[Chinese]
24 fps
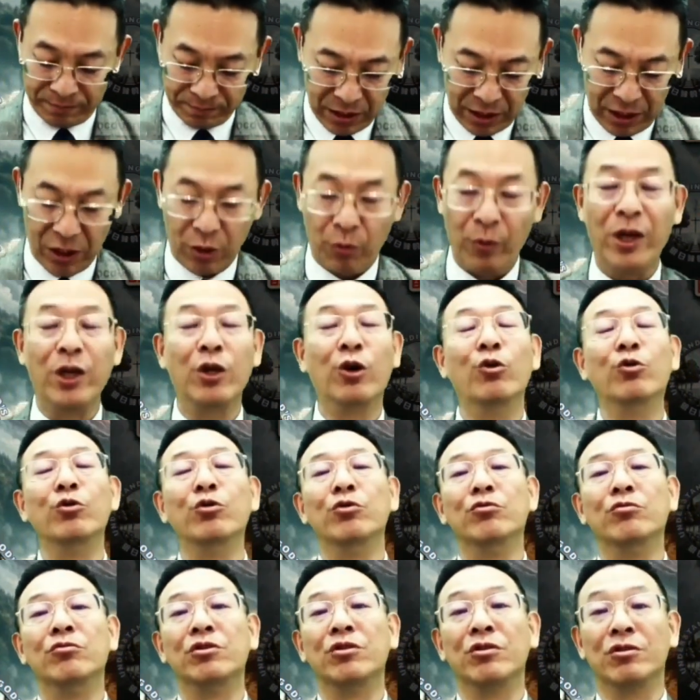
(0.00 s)
还有为忧
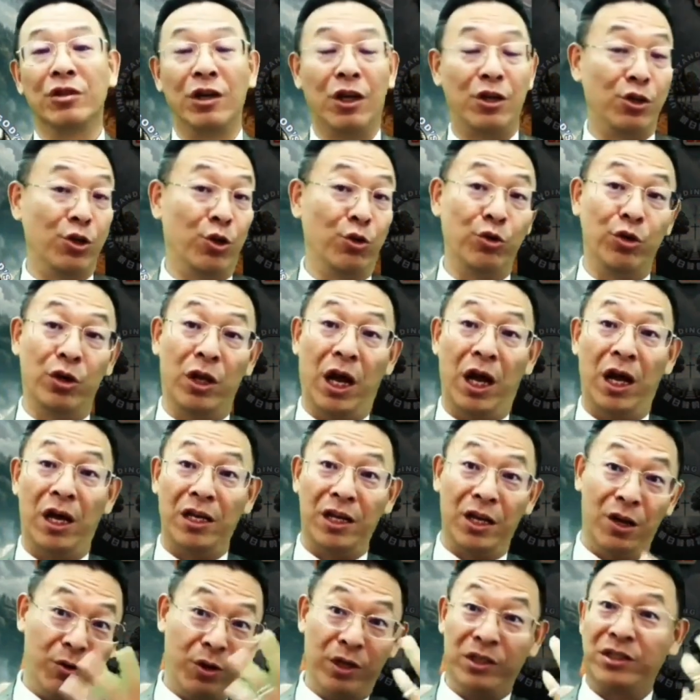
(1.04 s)
郁，有的人忧郁了
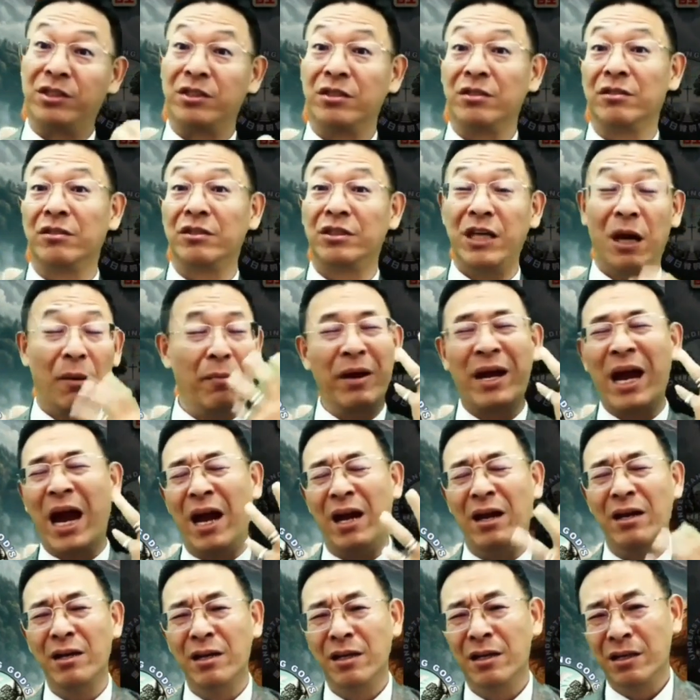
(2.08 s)
也会死，想不
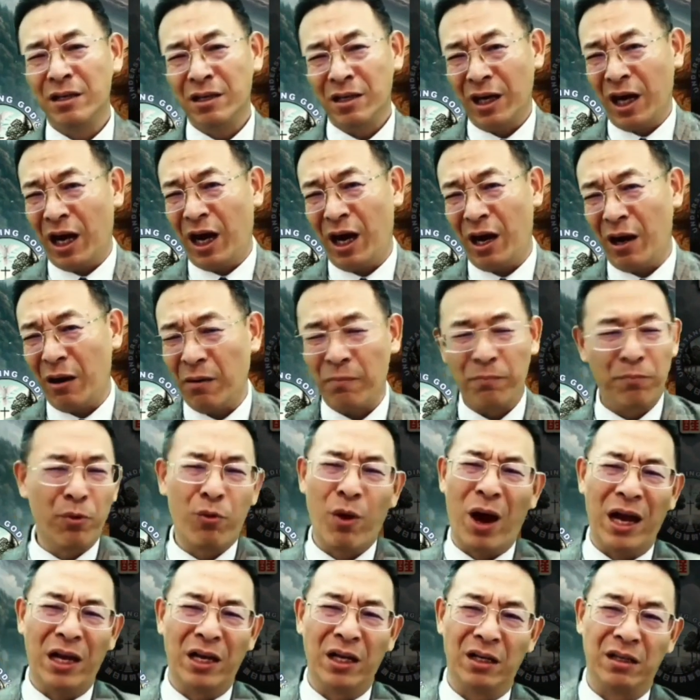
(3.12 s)
开啊，不
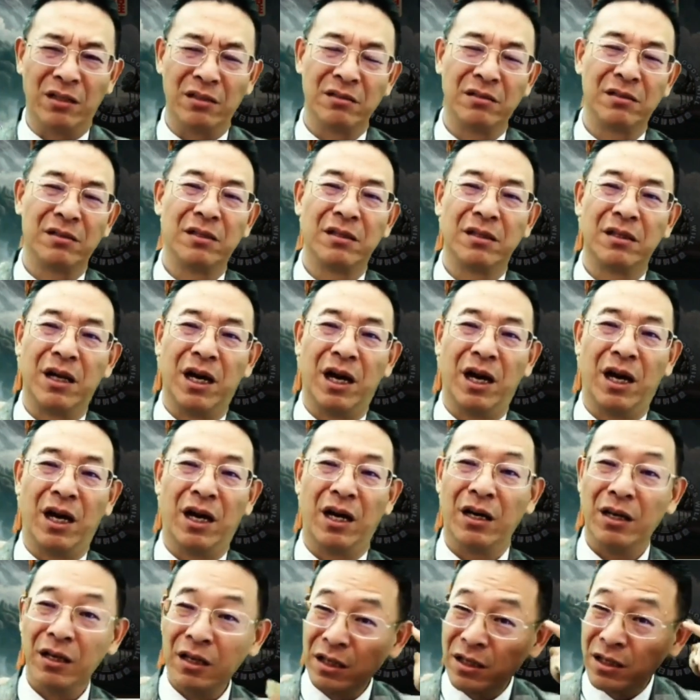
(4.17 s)
快乐
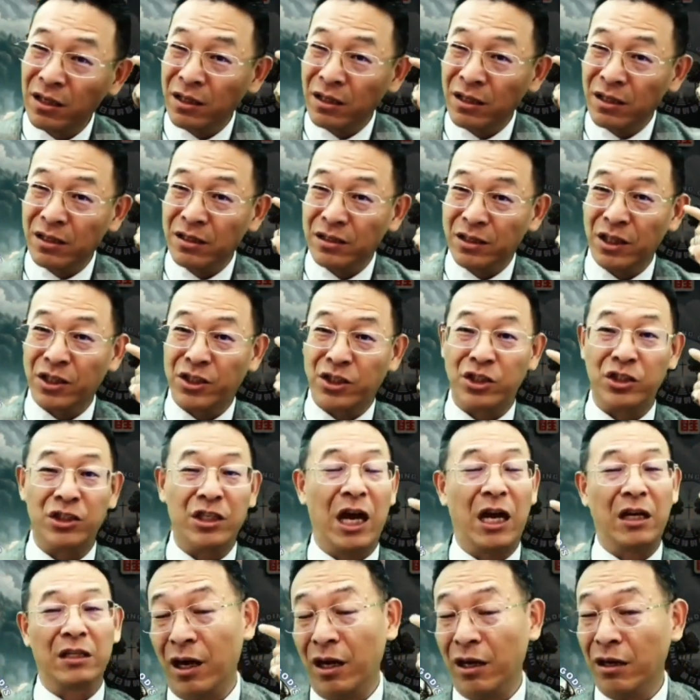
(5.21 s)
啊，这思
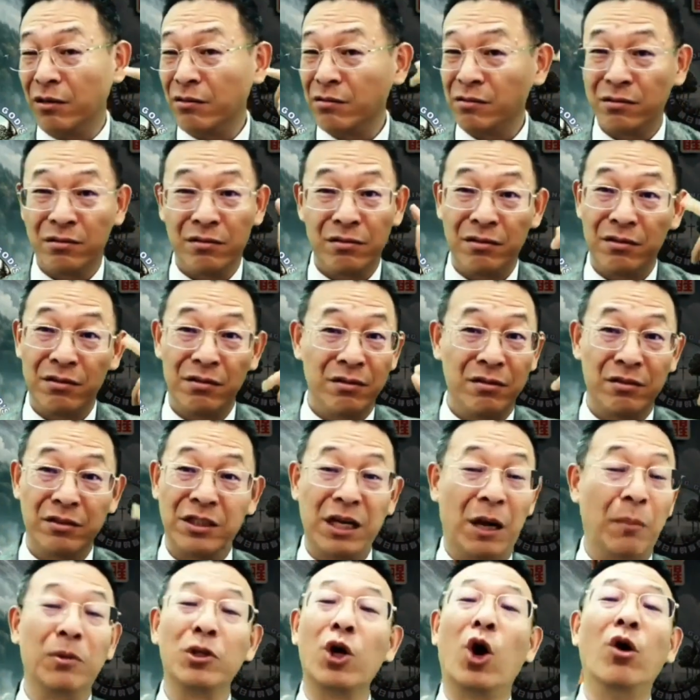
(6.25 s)
想啊
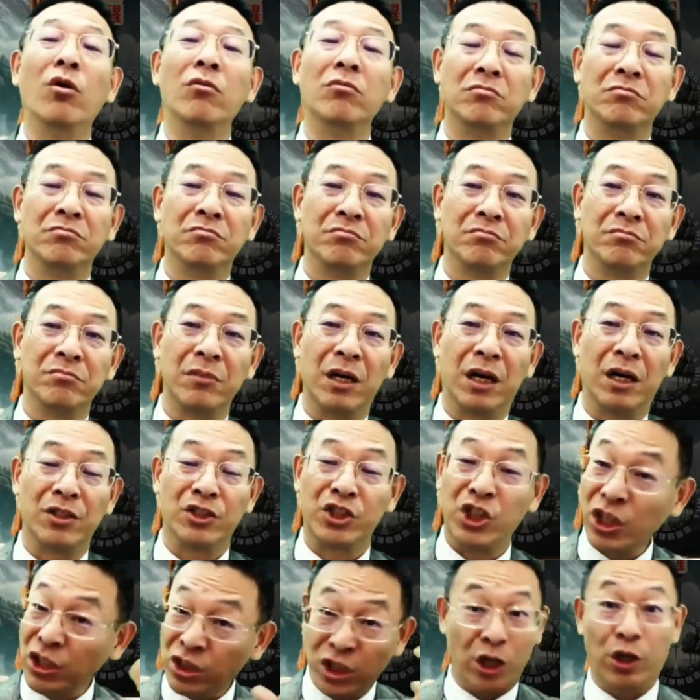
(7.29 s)
想不通啊，
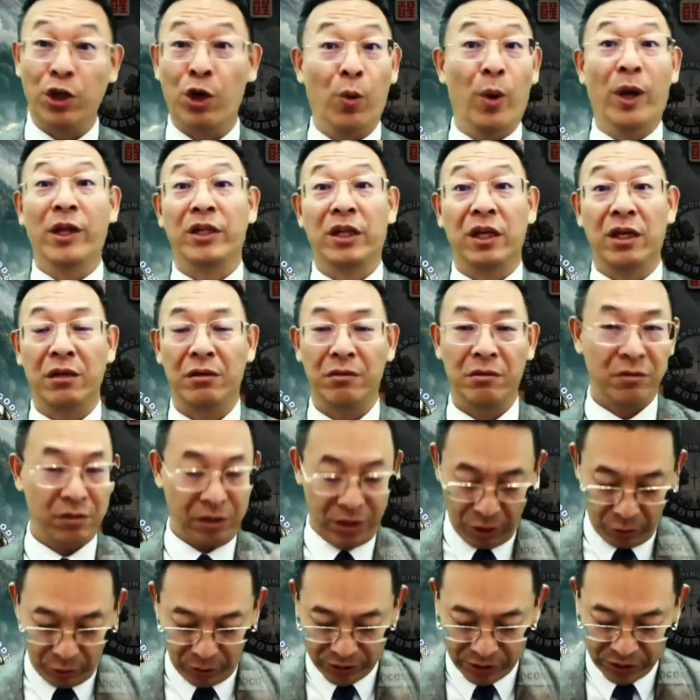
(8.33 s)
精神有问题
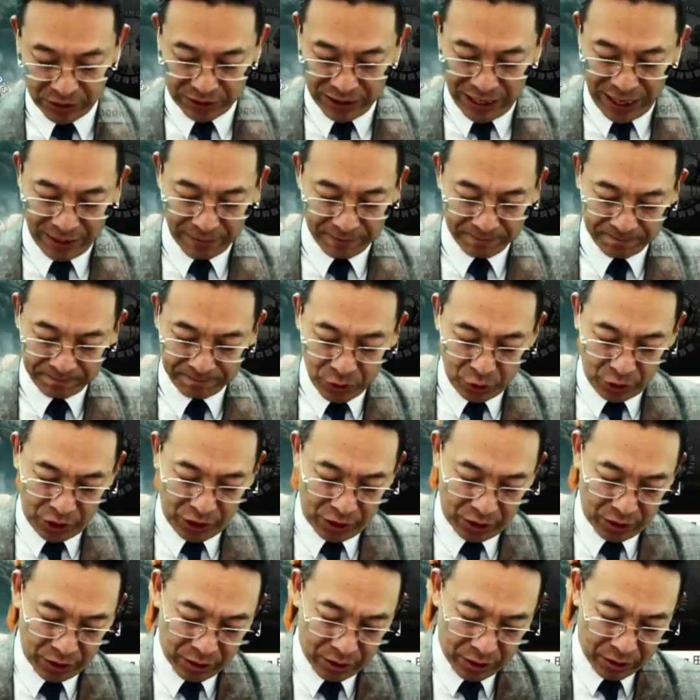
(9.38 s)
也会自杀。所
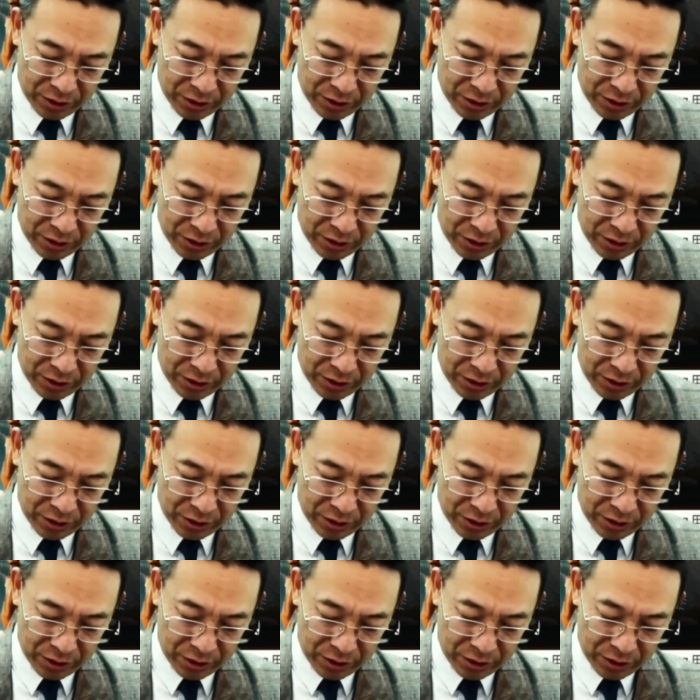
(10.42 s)
以，